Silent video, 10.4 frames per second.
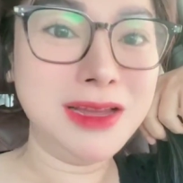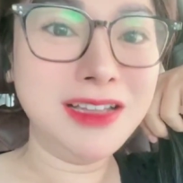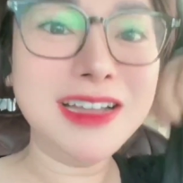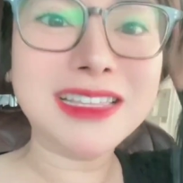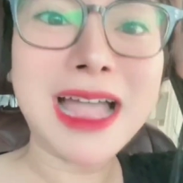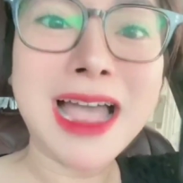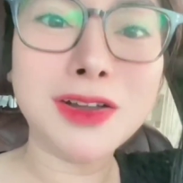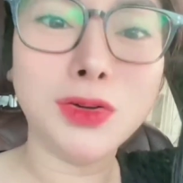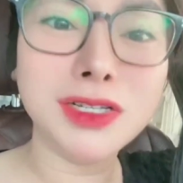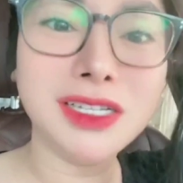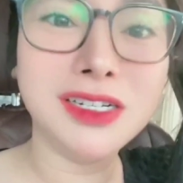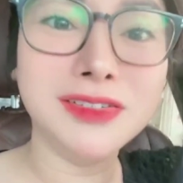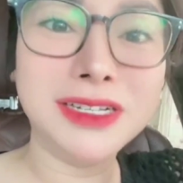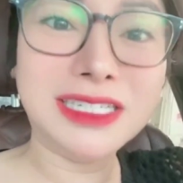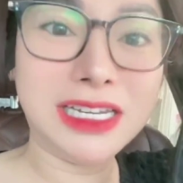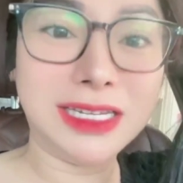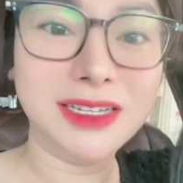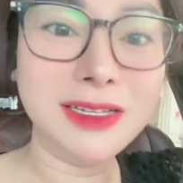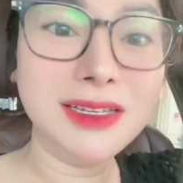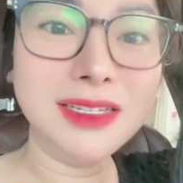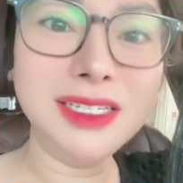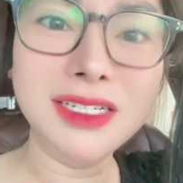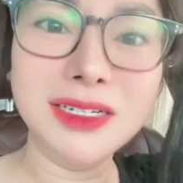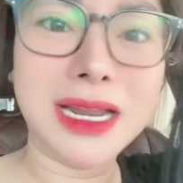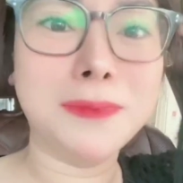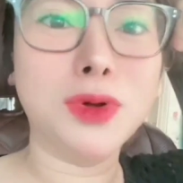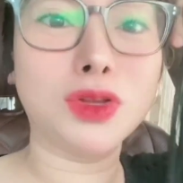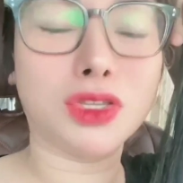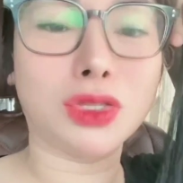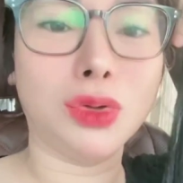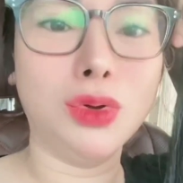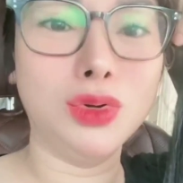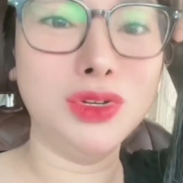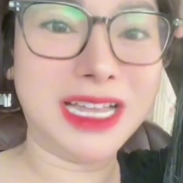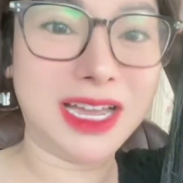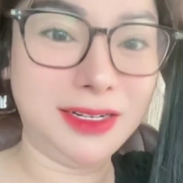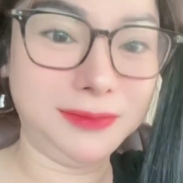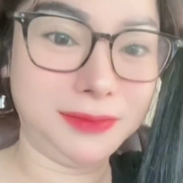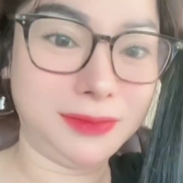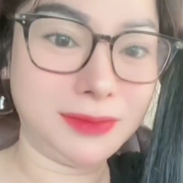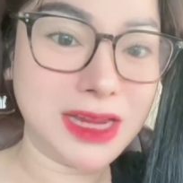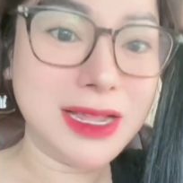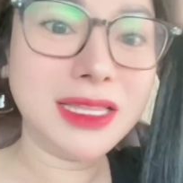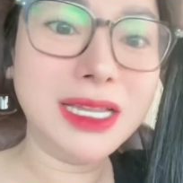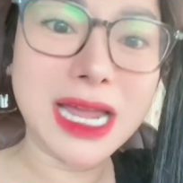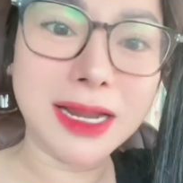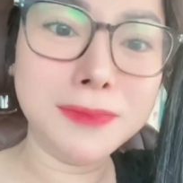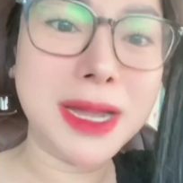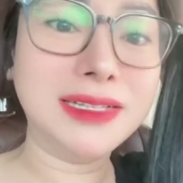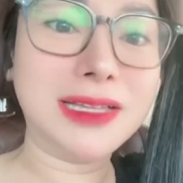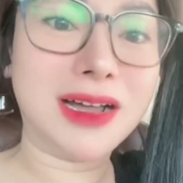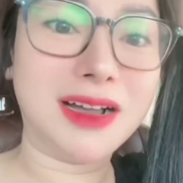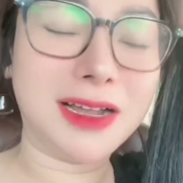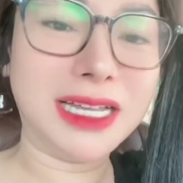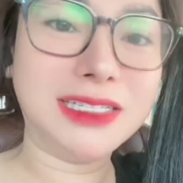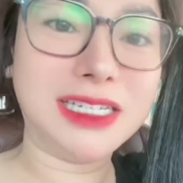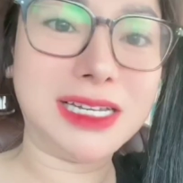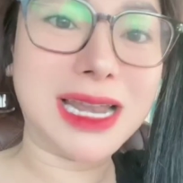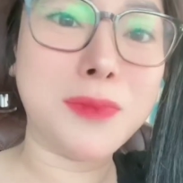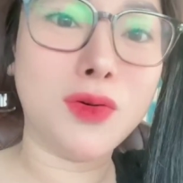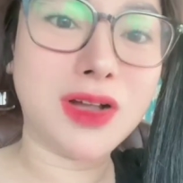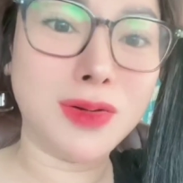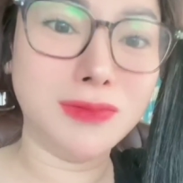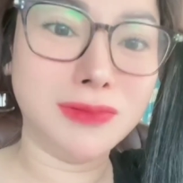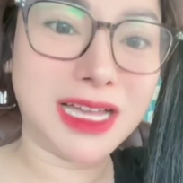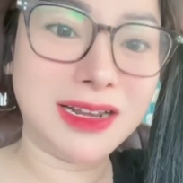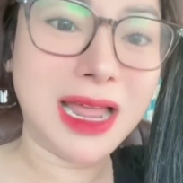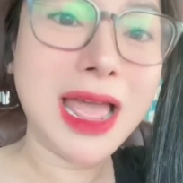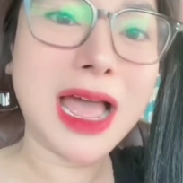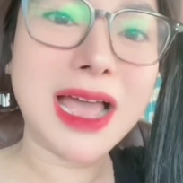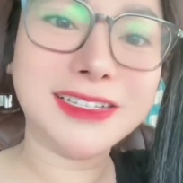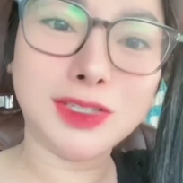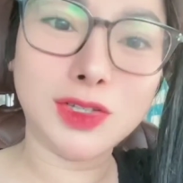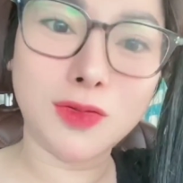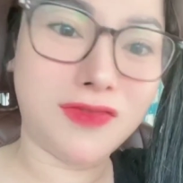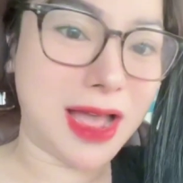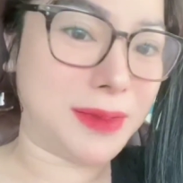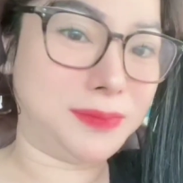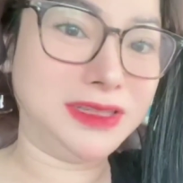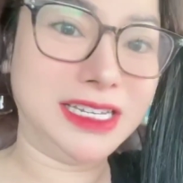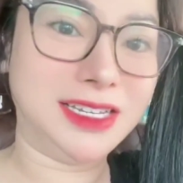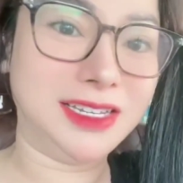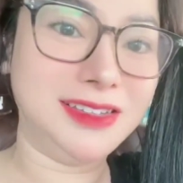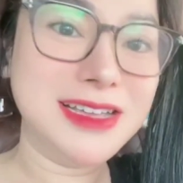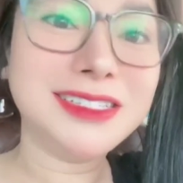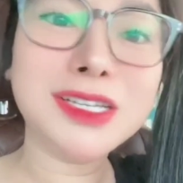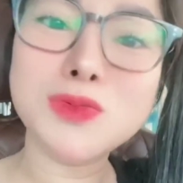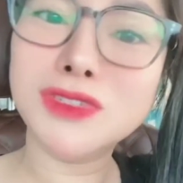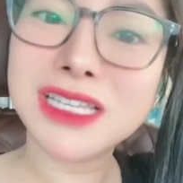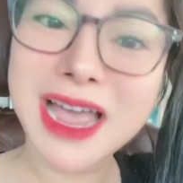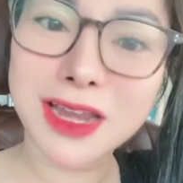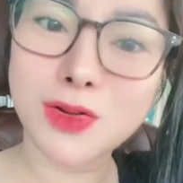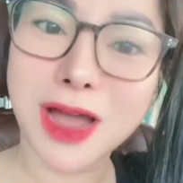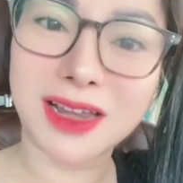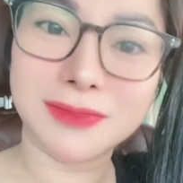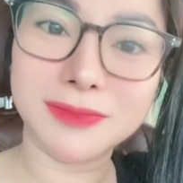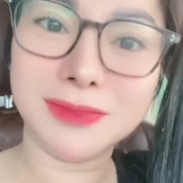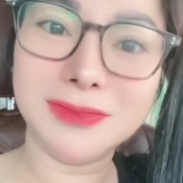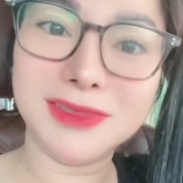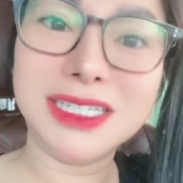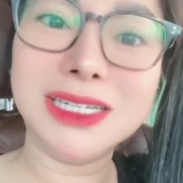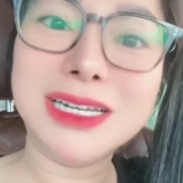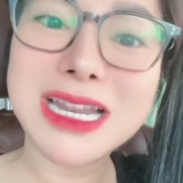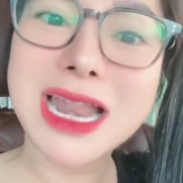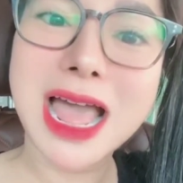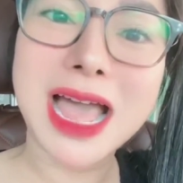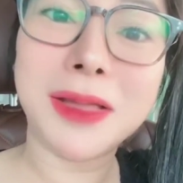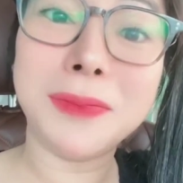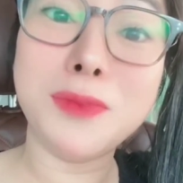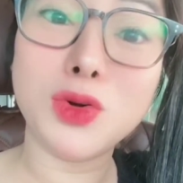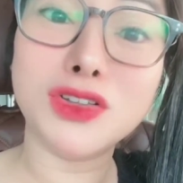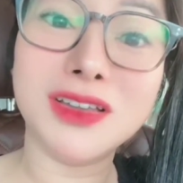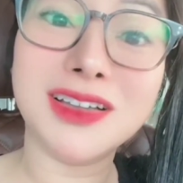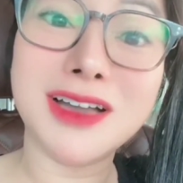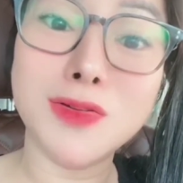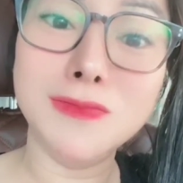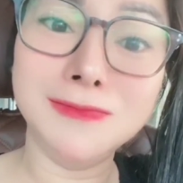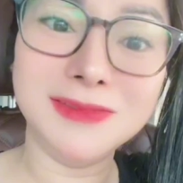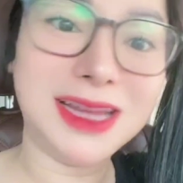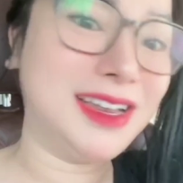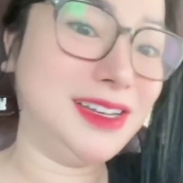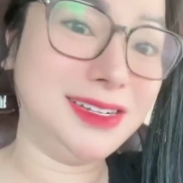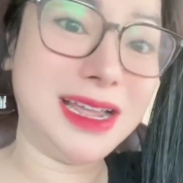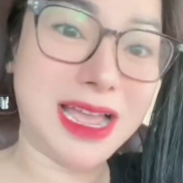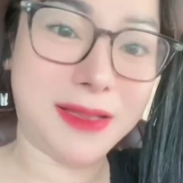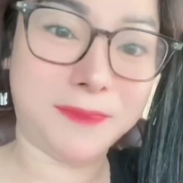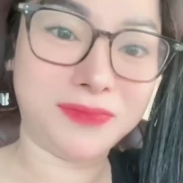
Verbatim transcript: người ta đối xử với chị như là một tù nhân thì đến bây giờ khi chị là một công dân ai xúc phạm chị trong giai đoạn chị là một công dân á